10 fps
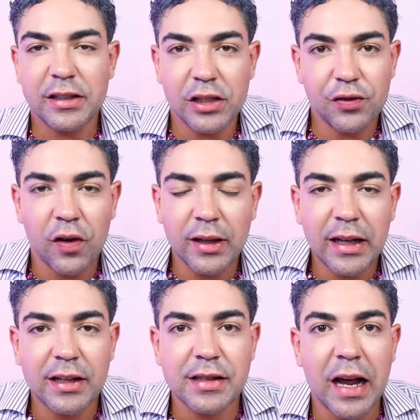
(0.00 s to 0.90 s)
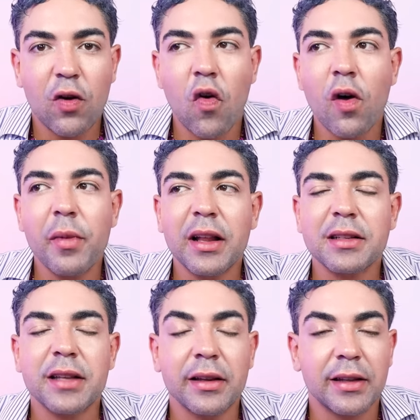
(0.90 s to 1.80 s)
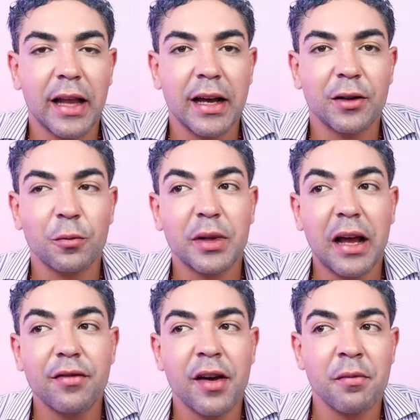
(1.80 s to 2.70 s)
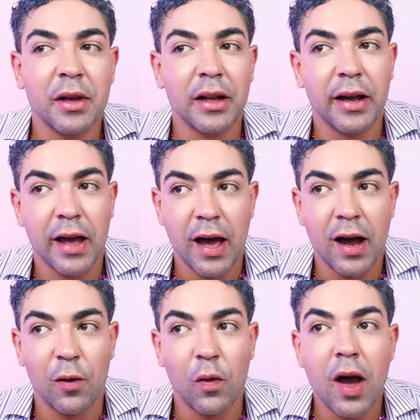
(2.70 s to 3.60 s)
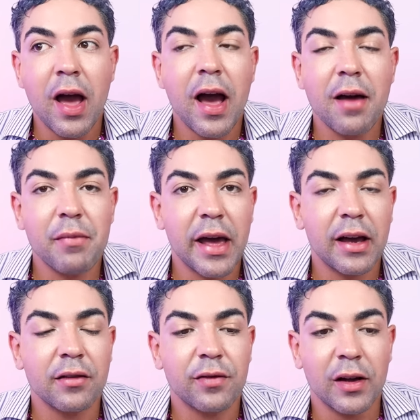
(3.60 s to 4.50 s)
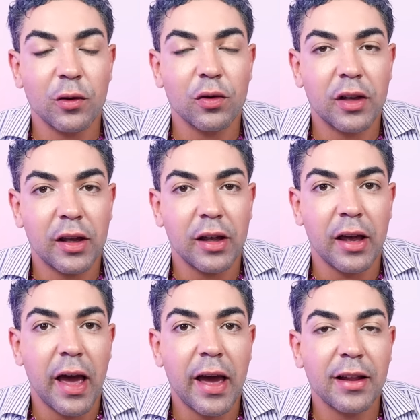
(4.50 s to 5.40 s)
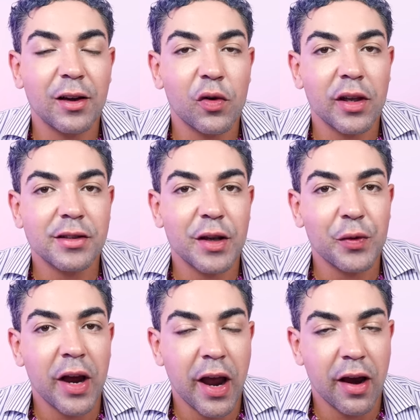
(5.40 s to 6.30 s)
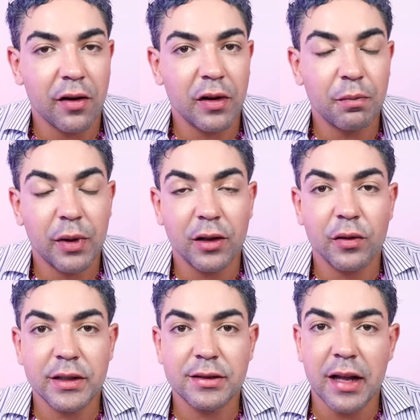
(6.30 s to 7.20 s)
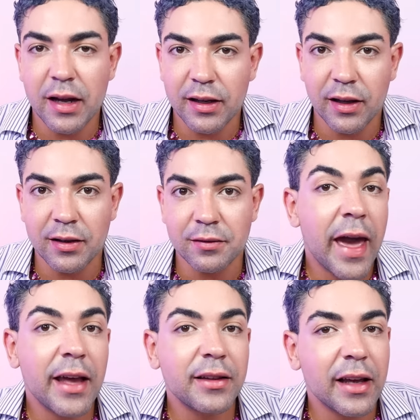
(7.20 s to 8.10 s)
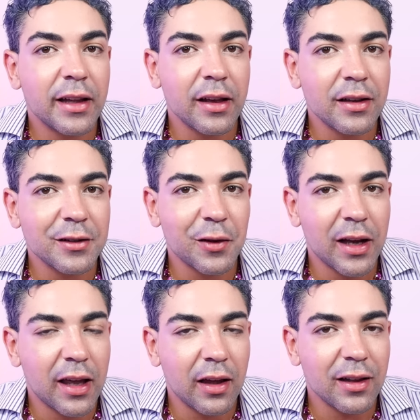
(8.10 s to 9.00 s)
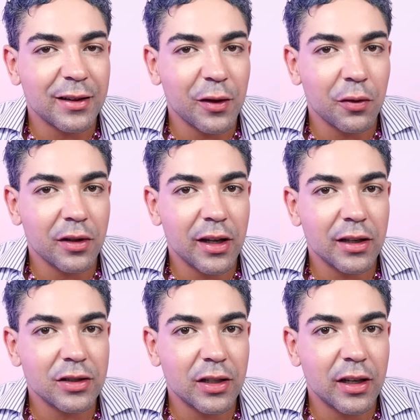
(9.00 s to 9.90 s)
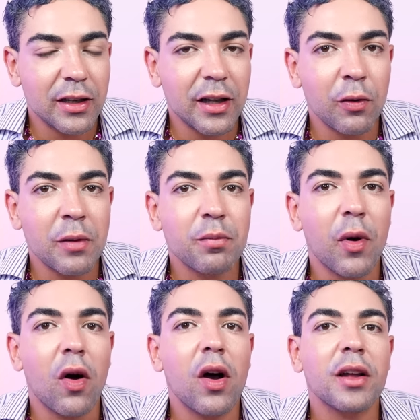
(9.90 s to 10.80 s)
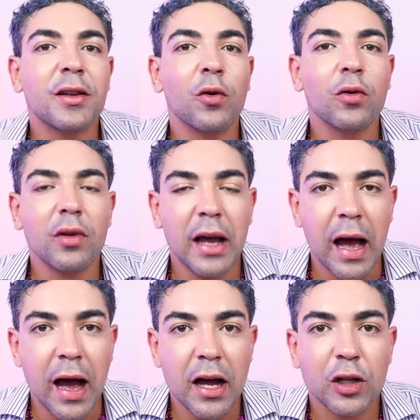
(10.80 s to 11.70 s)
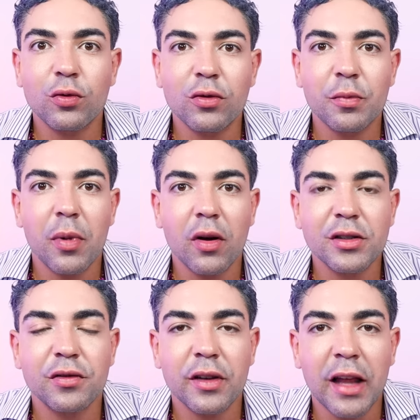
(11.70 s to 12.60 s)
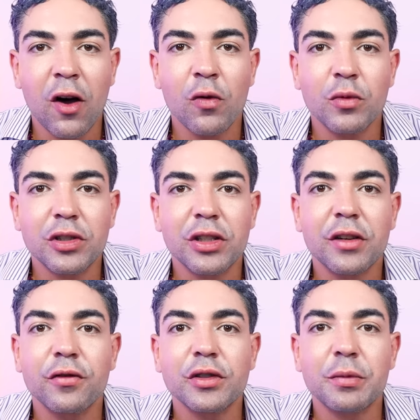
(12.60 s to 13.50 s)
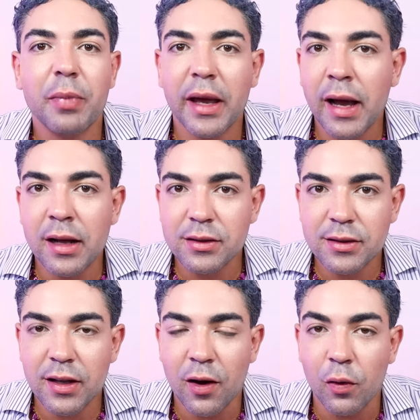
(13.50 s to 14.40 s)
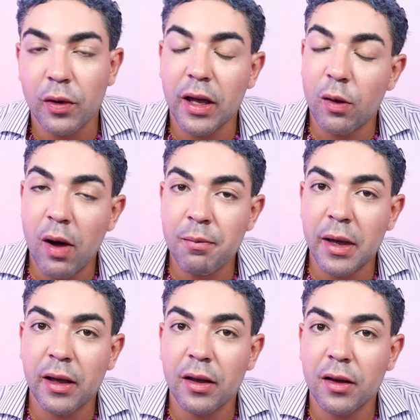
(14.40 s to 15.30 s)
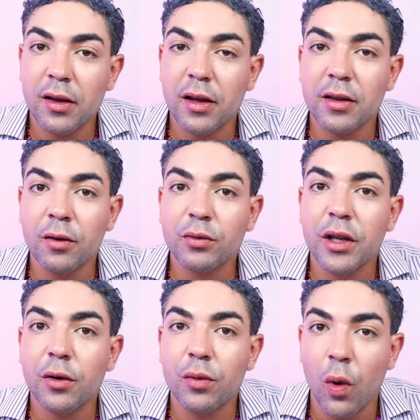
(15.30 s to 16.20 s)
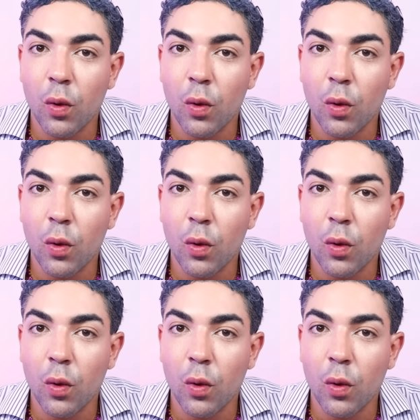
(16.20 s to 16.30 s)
Se a gente for analisar como elas entraram para a família real, a Meghan falou que ela conheceu o Harry pelo Instagram, reiterando aquela teoria de que não importa o lugar, tudo pode virar um motivo de pegação e com a Meguinha não deu